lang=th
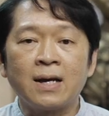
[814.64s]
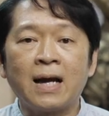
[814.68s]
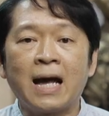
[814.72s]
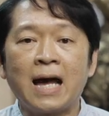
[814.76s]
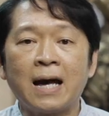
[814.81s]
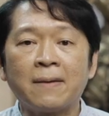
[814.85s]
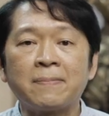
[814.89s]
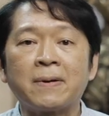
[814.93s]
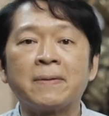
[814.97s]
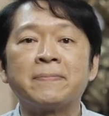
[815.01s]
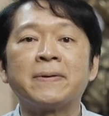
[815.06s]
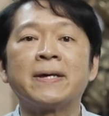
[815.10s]

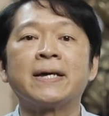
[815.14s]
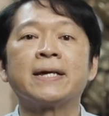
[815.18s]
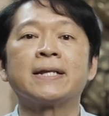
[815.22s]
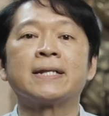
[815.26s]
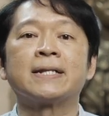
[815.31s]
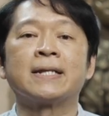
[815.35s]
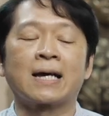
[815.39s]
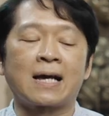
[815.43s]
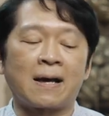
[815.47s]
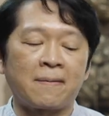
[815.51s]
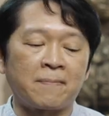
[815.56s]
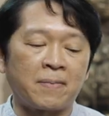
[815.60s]
ห้าประเภท
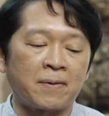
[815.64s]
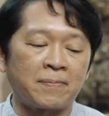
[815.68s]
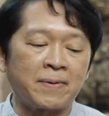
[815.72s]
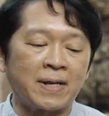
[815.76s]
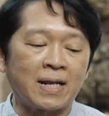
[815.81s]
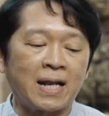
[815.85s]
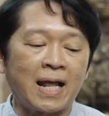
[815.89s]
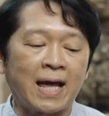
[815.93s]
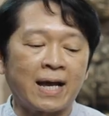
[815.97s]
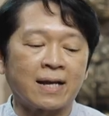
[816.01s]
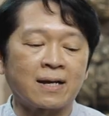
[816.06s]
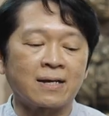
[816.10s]
นะครับประเภ
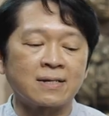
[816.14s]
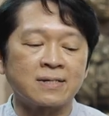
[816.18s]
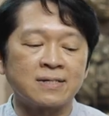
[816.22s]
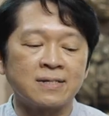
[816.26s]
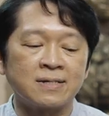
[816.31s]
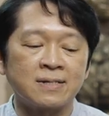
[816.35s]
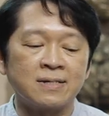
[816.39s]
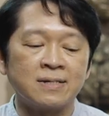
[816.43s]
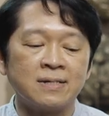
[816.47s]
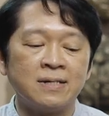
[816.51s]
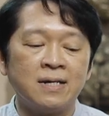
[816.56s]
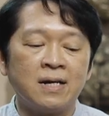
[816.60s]
ทแรกก็
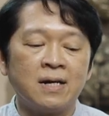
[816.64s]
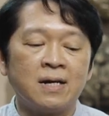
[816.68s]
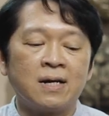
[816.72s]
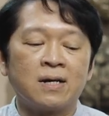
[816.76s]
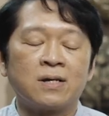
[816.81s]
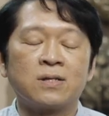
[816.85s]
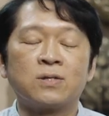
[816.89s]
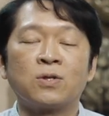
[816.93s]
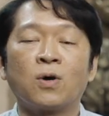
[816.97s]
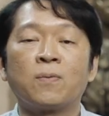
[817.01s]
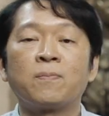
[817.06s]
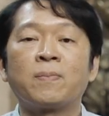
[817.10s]
คือ
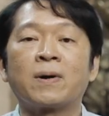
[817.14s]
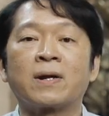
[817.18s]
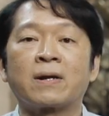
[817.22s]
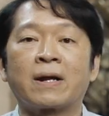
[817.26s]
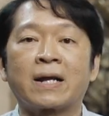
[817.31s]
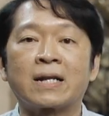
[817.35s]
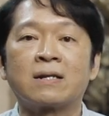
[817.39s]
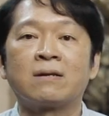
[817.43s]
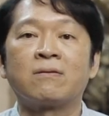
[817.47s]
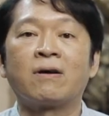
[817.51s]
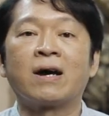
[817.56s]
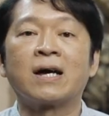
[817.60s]
นพ
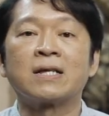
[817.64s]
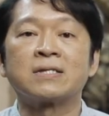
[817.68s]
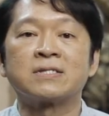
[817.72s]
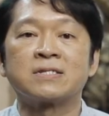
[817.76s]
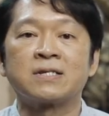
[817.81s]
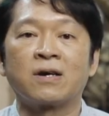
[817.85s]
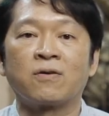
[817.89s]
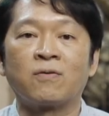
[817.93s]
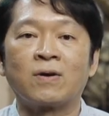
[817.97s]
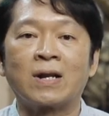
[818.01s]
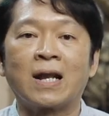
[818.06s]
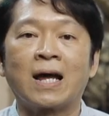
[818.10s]
รัตน์รา
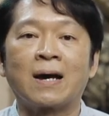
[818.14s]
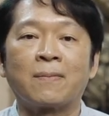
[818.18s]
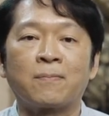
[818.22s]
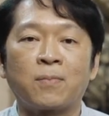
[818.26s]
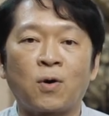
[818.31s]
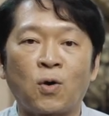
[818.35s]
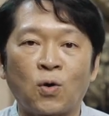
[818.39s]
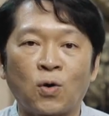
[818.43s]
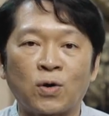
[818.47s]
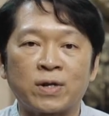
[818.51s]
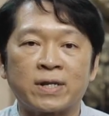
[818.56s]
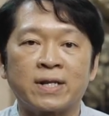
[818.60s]
ชวรา
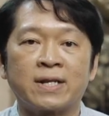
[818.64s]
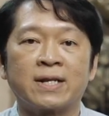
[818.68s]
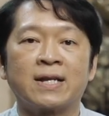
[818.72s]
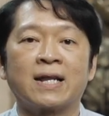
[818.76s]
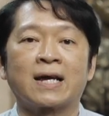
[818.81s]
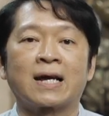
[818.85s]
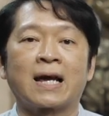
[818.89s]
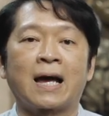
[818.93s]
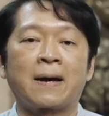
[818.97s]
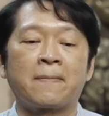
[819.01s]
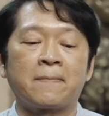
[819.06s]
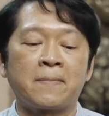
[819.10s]
พร
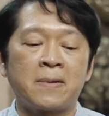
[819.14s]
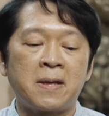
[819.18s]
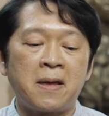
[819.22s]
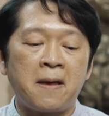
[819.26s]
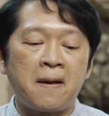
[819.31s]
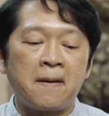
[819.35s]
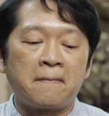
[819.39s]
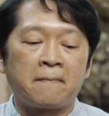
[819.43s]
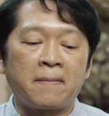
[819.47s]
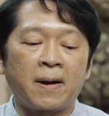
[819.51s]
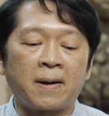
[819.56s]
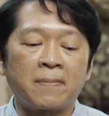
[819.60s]
นะครับ
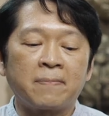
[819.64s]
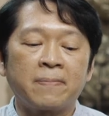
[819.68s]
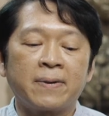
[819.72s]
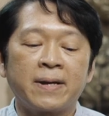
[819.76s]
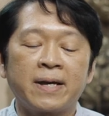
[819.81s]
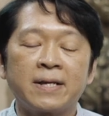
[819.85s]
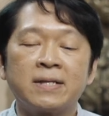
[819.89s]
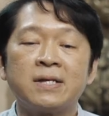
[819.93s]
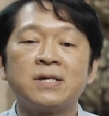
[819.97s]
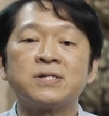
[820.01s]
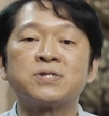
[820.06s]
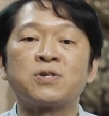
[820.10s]
ประเภ
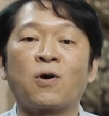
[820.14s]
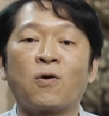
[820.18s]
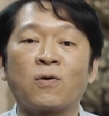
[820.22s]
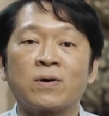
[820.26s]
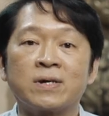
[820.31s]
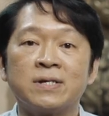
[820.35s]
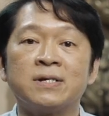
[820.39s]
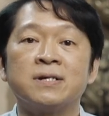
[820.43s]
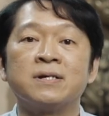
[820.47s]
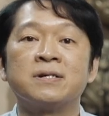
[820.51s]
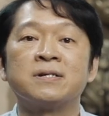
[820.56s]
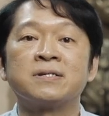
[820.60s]
ทที่สอง
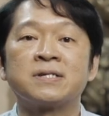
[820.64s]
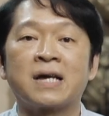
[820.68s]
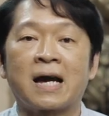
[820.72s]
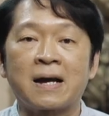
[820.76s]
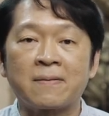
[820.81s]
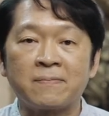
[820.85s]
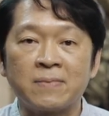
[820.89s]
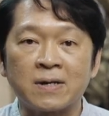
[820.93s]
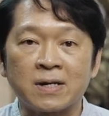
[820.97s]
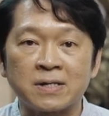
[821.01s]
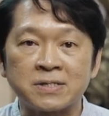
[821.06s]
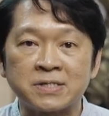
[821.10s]
คือช้า
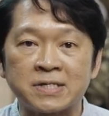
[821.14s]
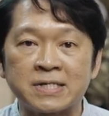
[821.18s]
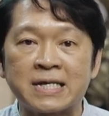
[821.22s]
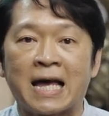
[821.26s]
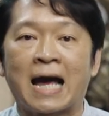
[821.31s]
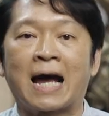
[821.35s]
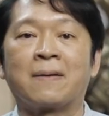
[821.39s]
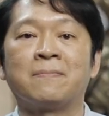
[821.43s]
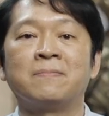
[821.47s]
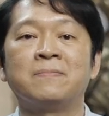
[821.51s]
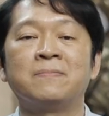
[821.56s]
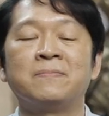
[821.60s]
งเปลือกส
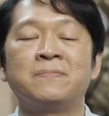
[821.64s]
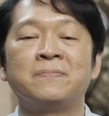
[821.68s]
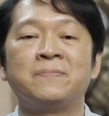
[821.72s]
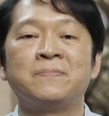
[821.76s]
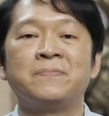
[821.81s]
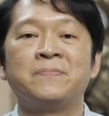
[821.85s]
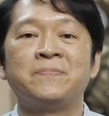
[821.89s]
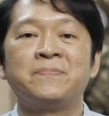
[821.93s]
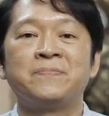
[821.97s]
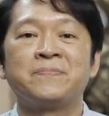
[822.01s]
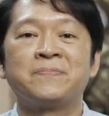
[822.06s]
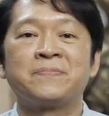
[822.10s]
ยาม
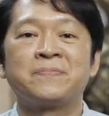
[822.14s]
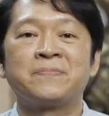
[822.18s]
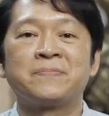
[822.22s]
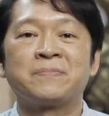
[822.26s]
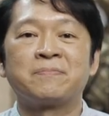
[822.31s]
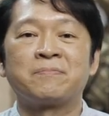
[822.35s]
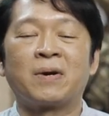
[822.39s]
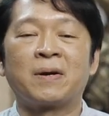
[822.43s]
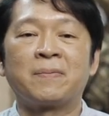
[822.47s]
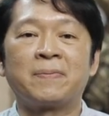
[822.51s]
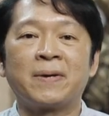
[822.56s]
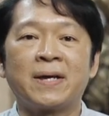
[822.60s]

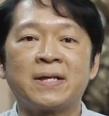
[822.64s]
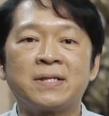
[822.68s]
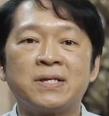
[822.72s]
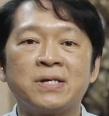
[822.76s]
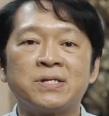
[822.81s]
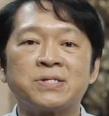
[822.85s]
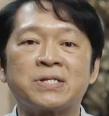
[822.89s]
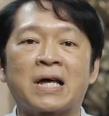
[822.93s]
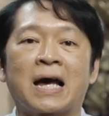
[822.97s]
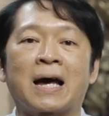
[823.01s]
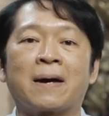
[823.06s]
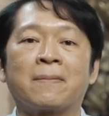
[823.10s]
ประเภท
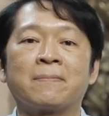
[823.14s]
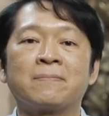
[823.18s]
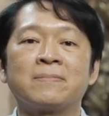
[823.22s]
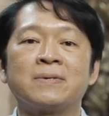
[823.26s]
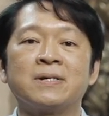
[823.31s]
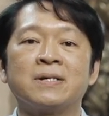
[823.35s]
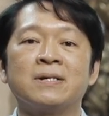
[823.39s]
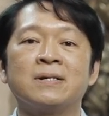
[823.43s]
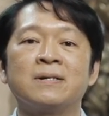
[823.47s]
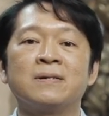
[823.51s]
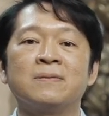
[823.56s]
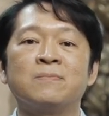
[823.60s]
ที่สาม
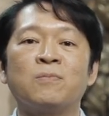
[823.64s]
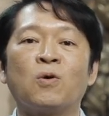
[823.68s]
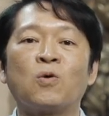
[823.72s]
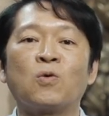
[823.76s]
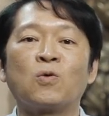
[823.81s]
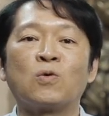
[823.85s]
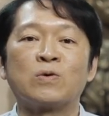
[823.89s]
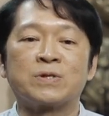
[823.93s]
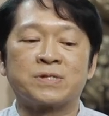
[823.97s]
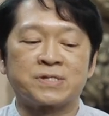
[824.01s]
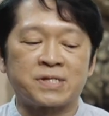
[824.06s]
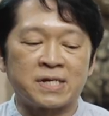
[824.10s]
คือมง
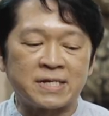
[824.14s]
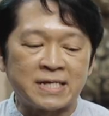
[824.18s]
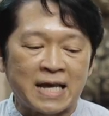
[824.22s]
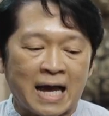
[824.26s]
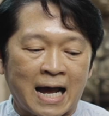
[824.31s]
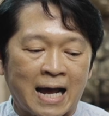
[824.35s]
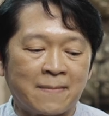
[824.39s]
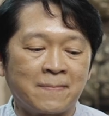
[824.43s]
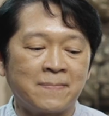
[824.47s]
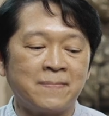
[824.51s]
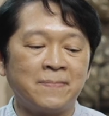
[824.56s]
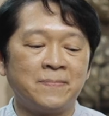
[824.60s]
กุฎส
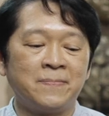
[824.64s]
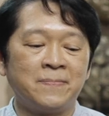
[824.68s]
ยาม